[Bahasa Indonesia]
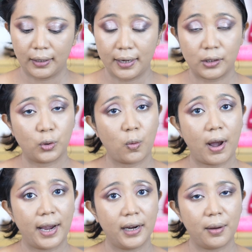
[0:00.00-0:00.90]
that's
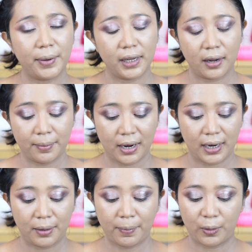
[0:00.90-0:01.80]
why namanya
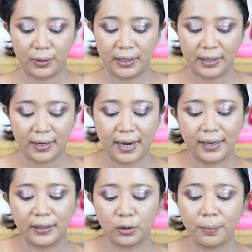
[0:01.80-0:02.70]
banana powder
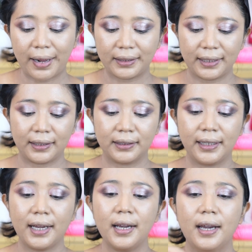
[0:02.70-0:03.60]
dan ini tuh
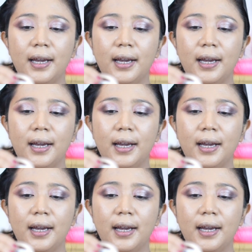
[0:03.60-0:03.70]
partikelnya